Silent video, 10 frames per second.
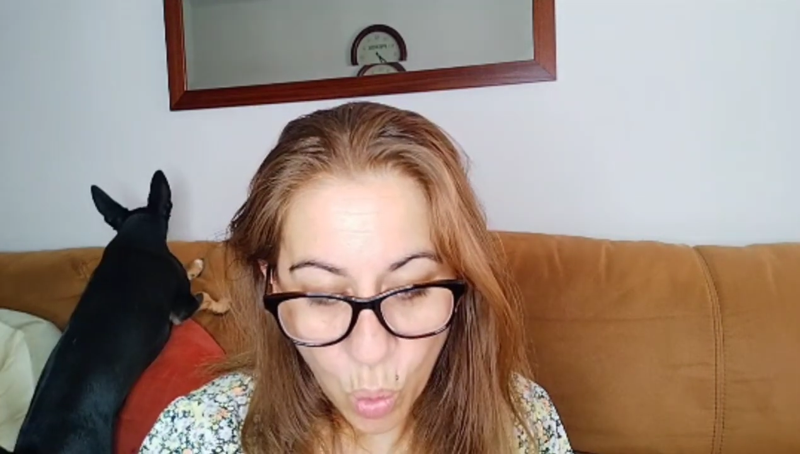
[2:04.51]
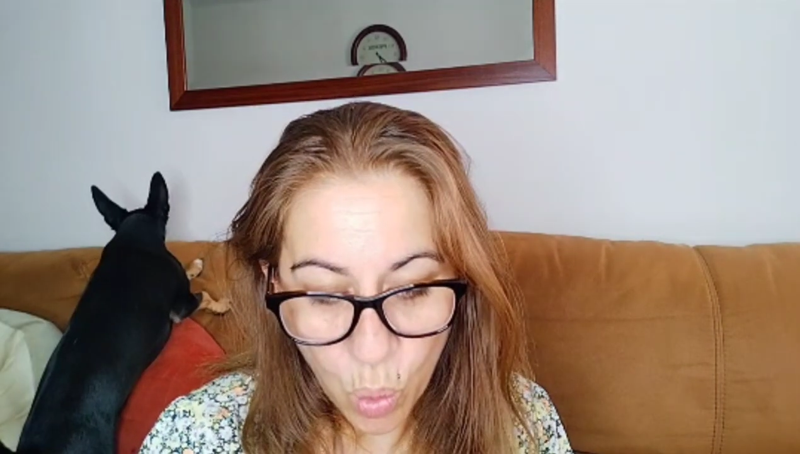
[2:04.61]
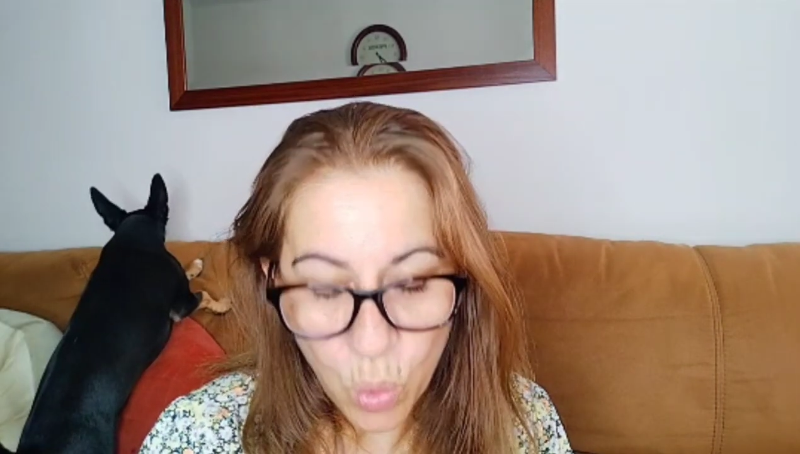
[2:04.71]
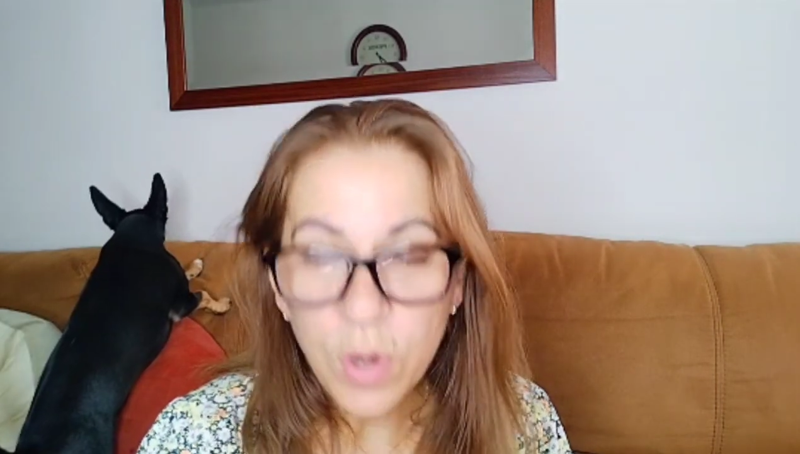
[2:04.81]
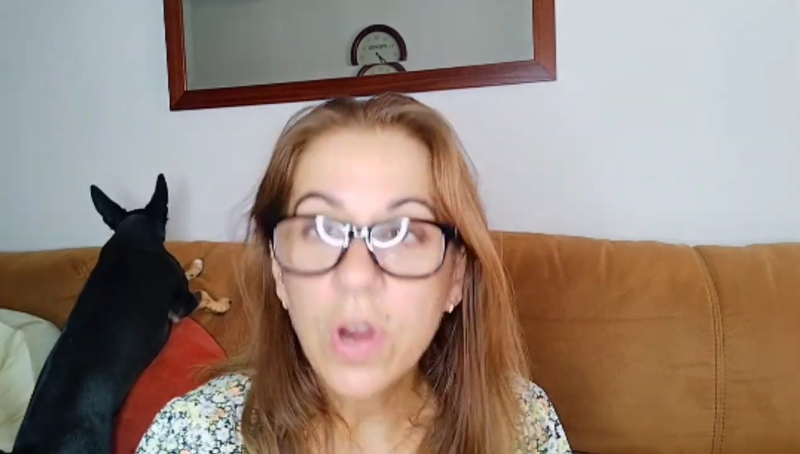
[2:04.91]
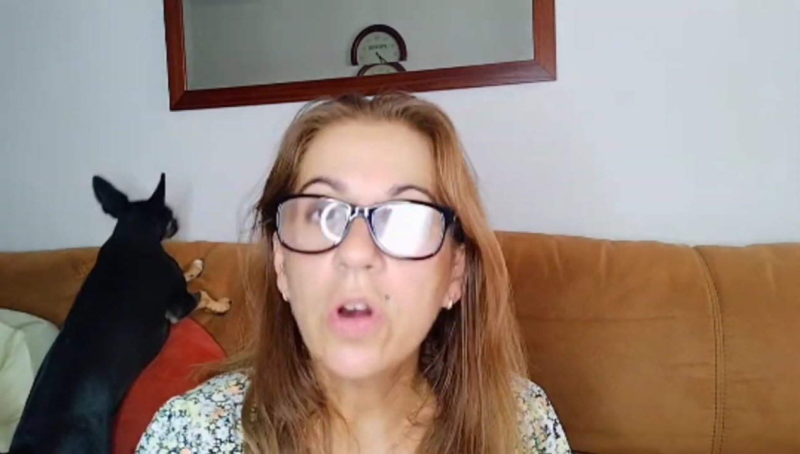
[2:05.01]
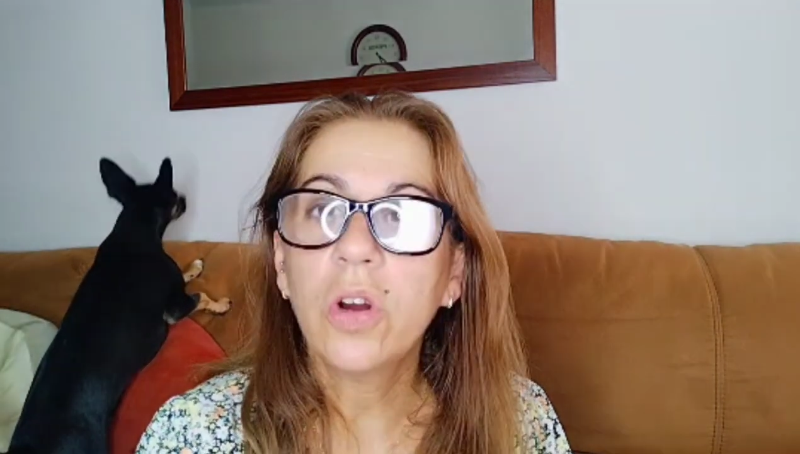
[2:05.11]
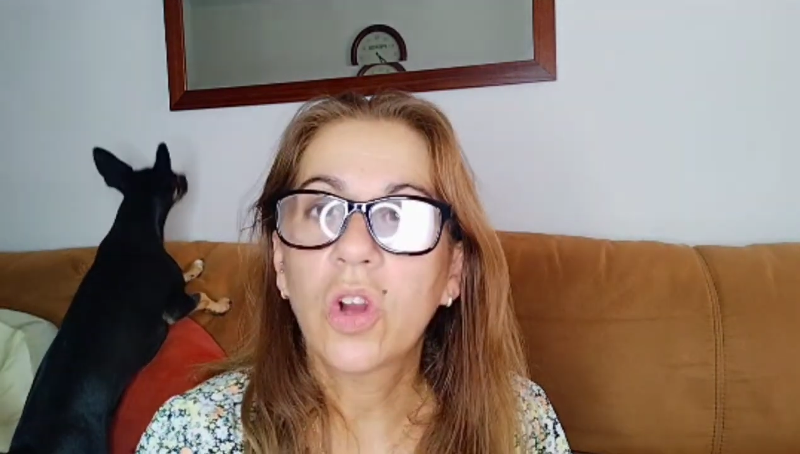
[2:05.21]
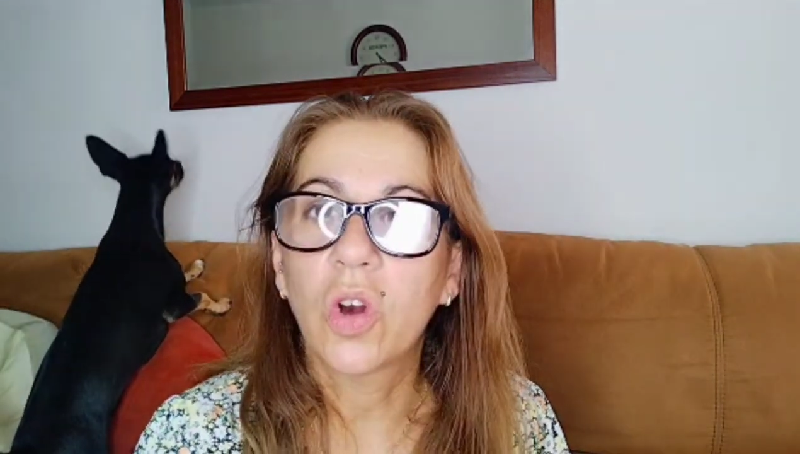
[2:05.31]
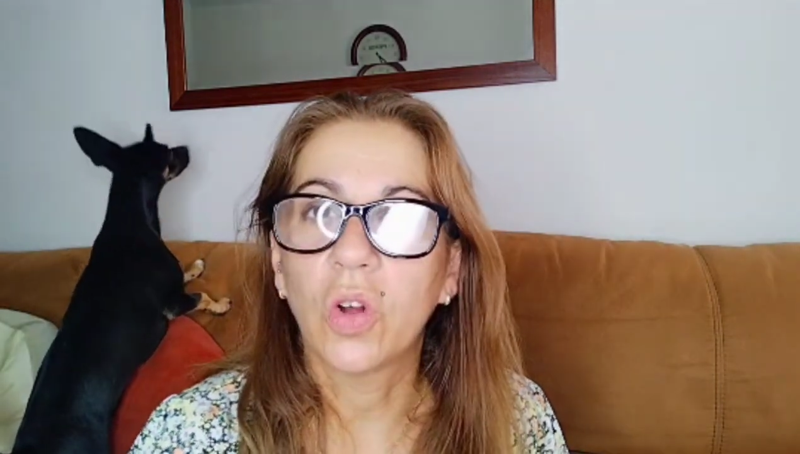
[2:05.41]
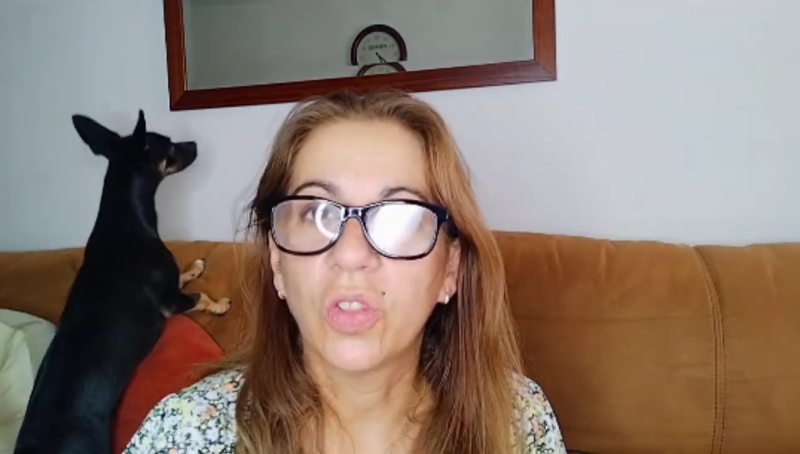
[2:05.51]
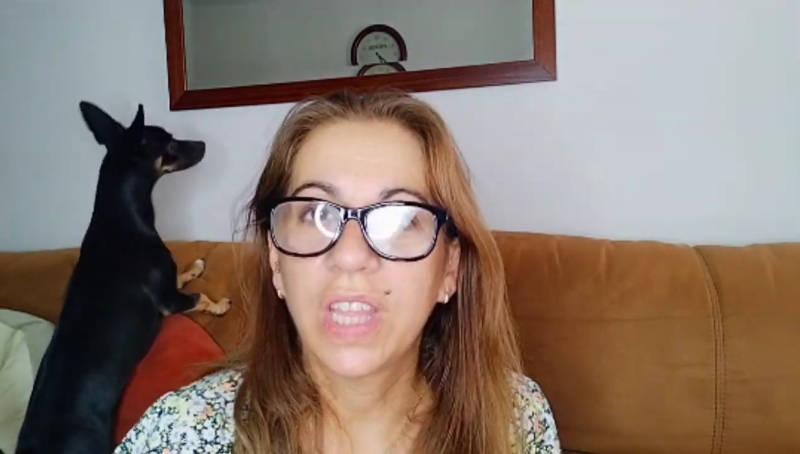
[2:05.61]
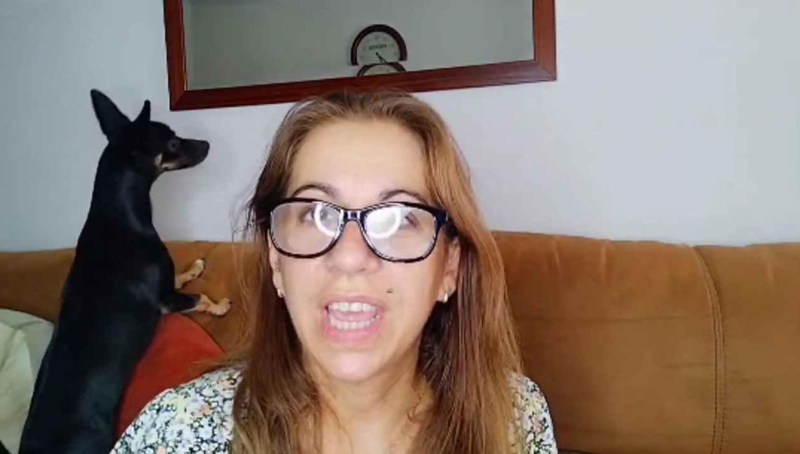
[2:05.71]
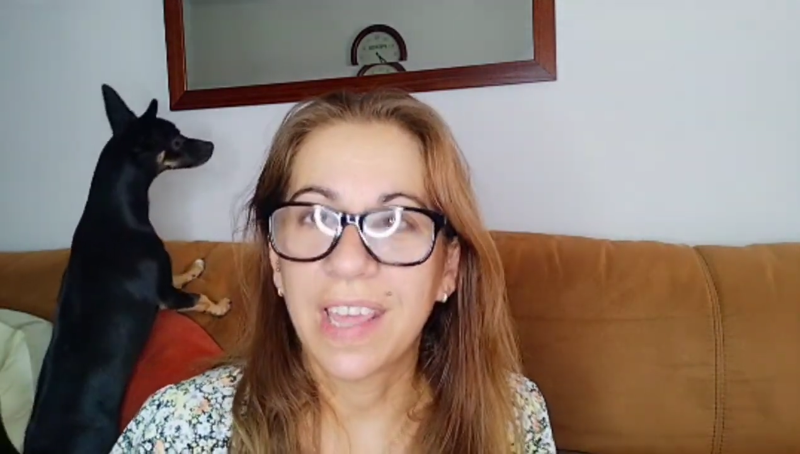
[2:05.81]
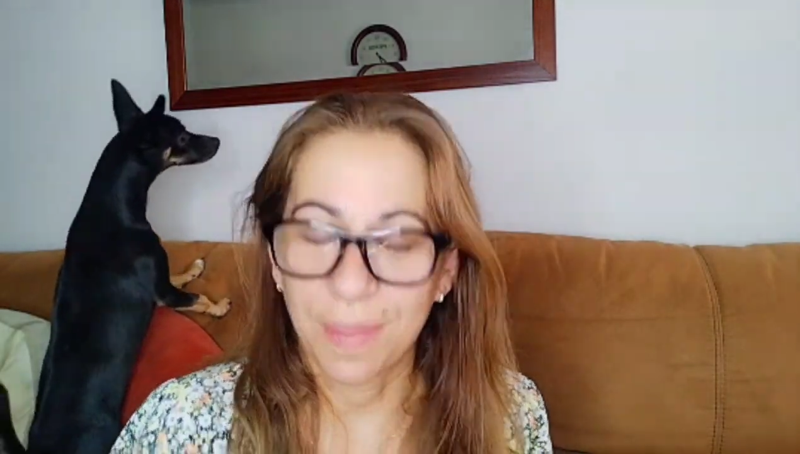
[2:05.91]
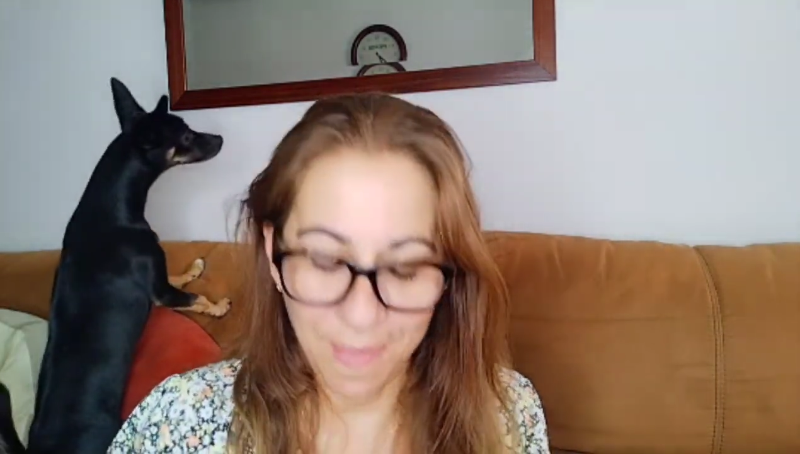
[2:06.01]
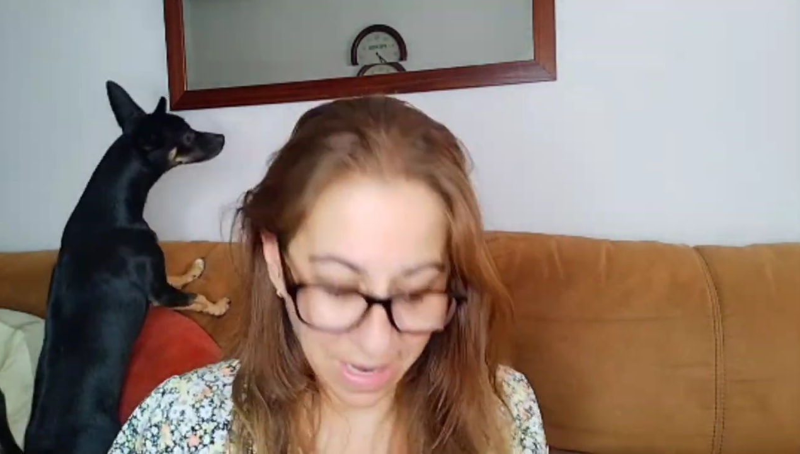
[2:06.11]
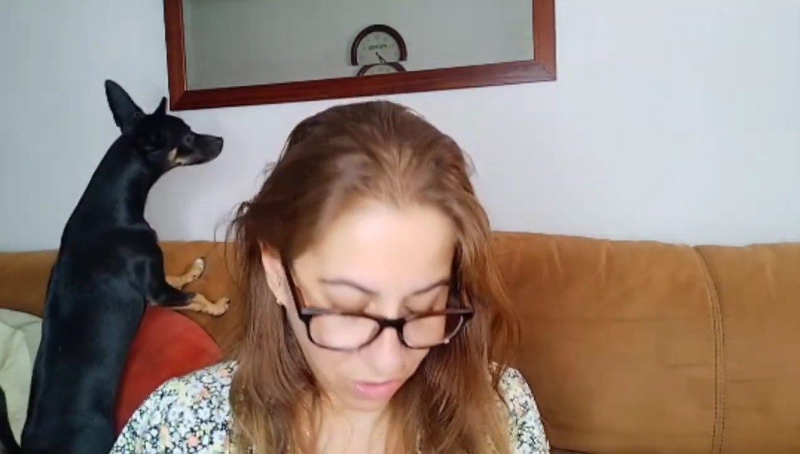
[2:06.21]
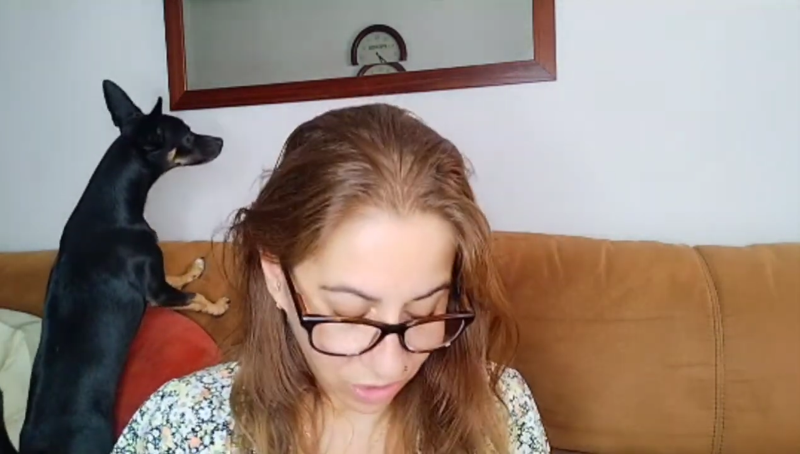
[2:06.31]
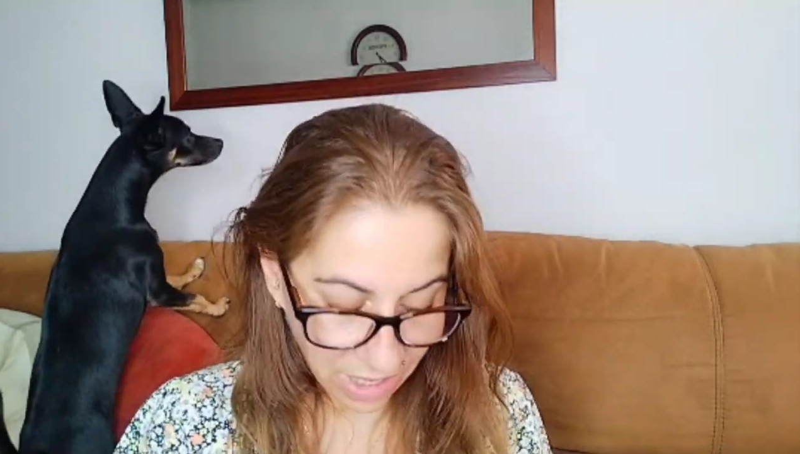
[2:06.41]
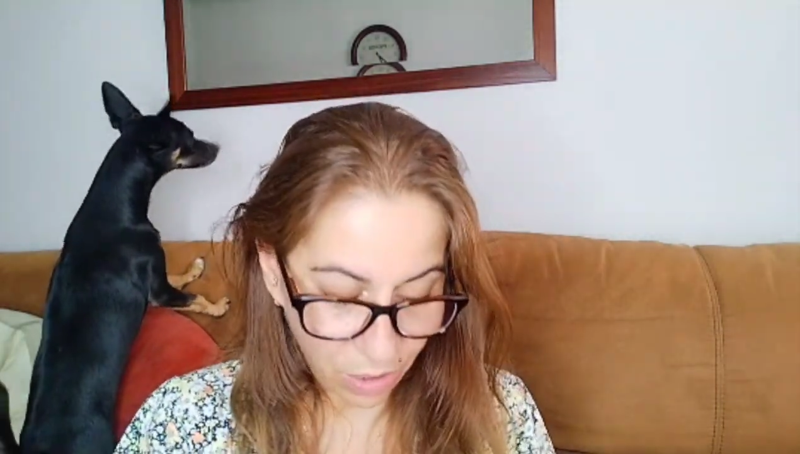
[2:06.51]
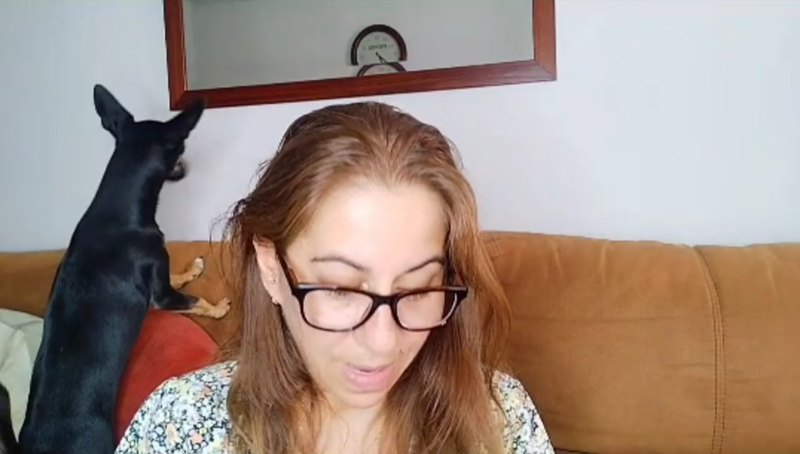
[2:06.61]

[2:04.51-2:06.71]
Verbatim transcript: con 1,10 me han costado,